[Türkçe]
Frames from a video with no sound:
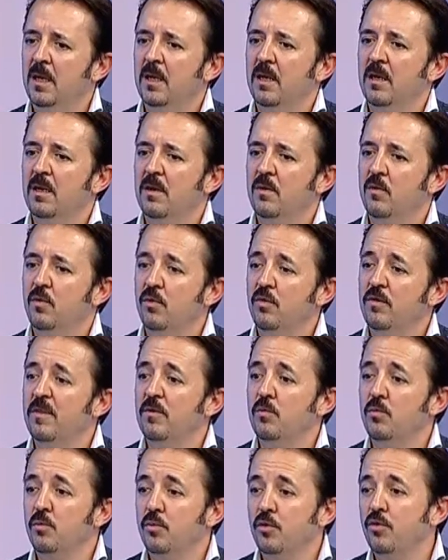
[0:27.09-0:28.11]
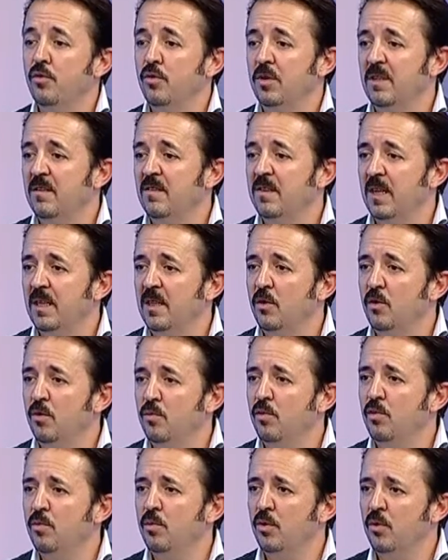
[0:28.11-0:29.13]
E, o, bu tür insanlar
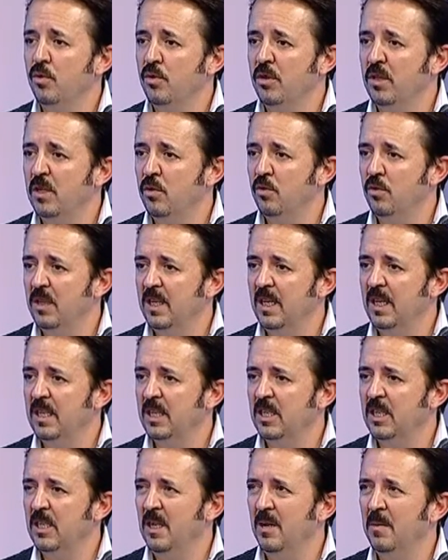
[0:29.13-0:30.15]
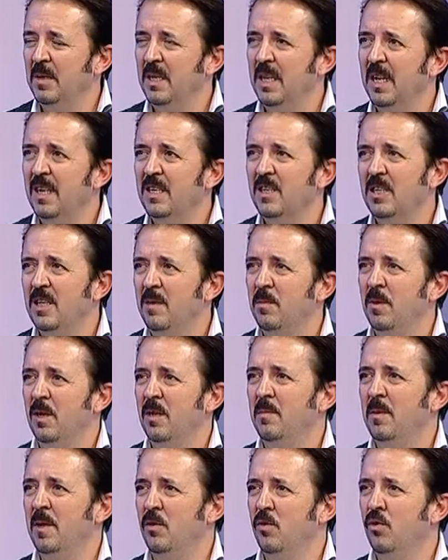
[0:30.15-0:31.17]
ömür boyu tiroid ilacını ama ilaç demeyelim
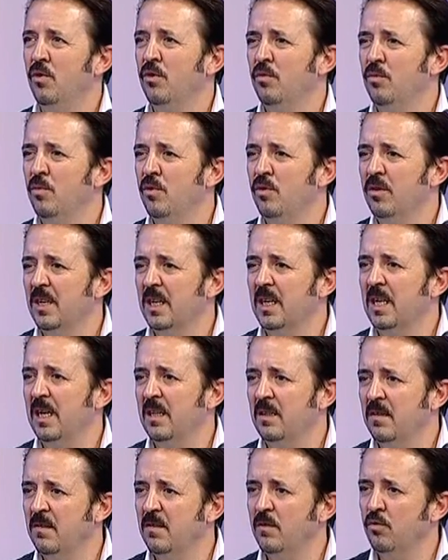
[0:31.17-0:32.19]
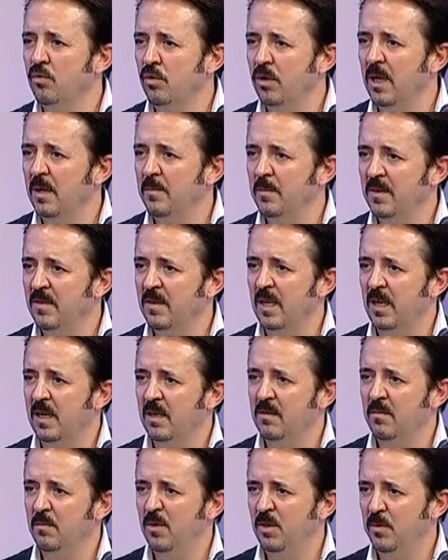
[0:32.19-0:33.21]
yani hormonun ta kendisini kullanması
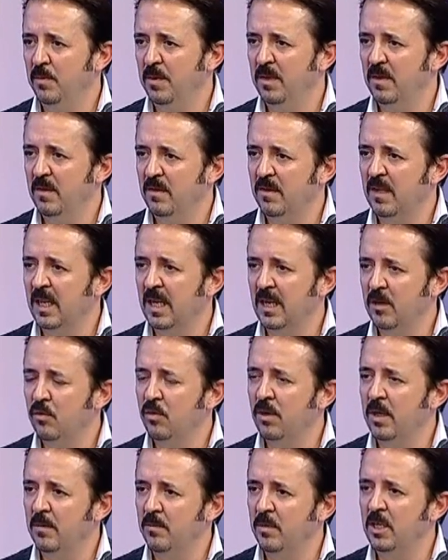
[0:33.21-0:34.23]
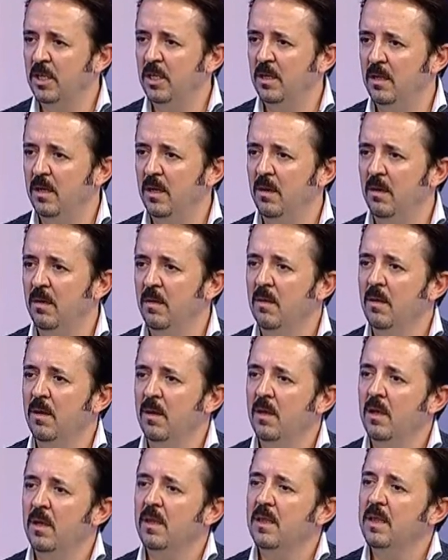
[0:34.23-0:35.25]
lazım. Hiçbir zararı olan bir şey Vücudu değil. Vücudu
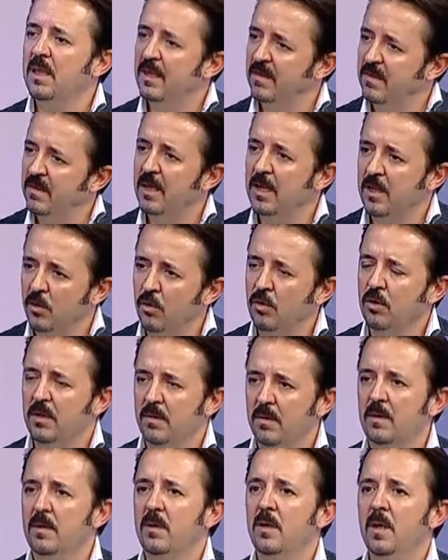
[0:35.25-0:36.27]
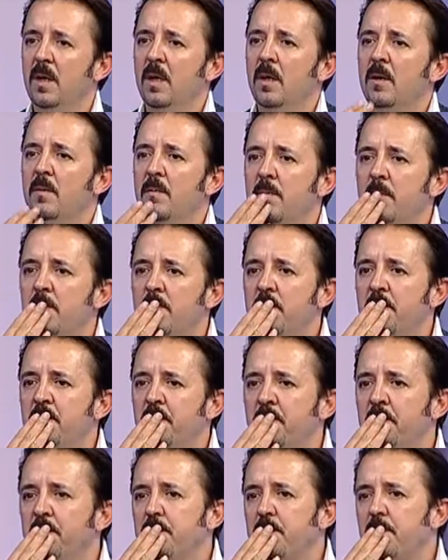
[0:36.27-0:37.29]
destekliyor belki destekliyor, diyor. Destekliyor evet.